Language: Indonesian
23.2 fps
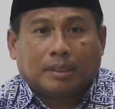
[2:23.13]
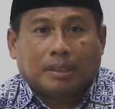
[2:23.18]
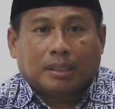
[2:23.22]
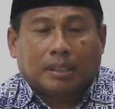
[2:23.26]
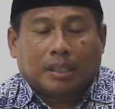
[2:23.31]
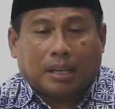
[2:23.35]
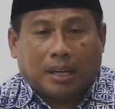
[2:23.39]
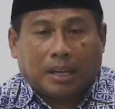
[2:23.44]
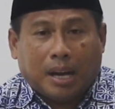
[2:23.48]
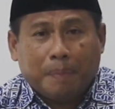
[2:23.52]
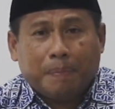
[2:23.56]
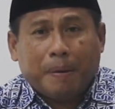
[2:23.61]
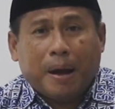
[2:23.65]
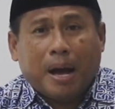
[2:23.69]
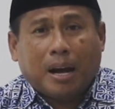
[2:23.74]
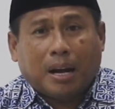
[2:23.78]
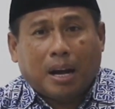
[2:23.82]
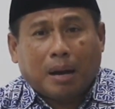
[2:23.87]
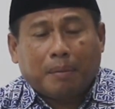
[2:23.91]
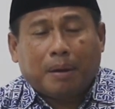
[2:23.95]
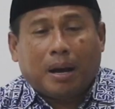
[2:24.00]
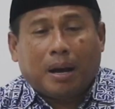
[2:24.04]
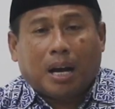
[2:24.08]
kenapa
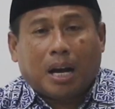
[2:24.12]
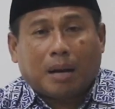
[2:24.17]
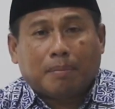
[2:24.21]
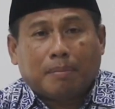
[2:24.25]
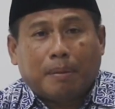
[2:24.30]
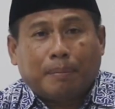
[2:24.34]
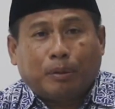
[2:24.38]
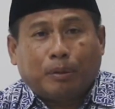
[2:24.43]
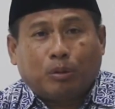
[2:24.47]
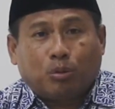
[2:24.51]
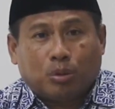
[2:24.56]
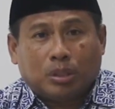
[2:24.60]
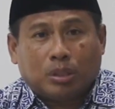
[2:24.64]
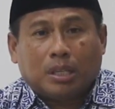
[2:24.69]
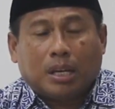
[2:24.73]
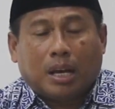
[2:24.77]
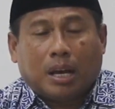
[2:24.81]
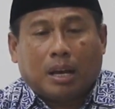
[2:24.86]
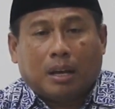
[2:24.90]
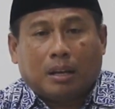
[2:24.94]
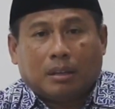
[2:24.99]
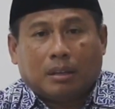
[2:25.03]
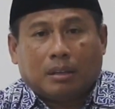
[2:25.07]
agama-agama
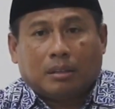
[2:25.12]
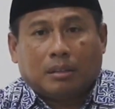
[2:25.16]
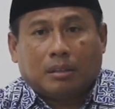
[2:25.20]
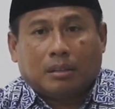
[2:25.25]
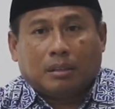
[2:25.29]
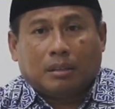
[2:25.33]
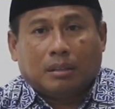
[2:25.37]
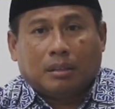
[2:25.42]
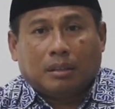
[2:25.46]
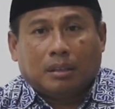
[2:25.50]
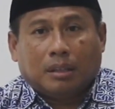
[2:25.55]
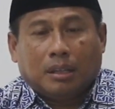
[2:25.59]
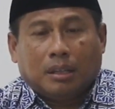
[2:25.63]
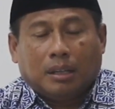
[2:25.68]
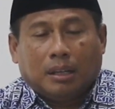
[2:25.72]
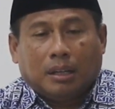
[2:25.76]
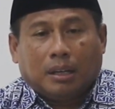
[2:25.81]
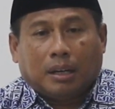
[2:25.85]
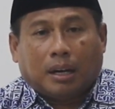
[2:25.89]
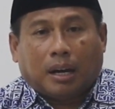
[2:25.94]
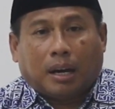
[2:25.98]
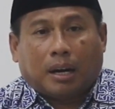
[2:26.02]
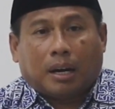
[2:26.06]
manusia
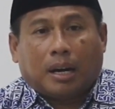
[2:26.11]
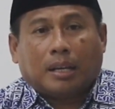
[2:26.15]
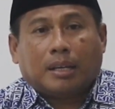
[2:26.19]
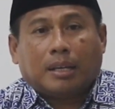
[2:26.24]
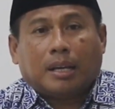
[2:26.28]
karena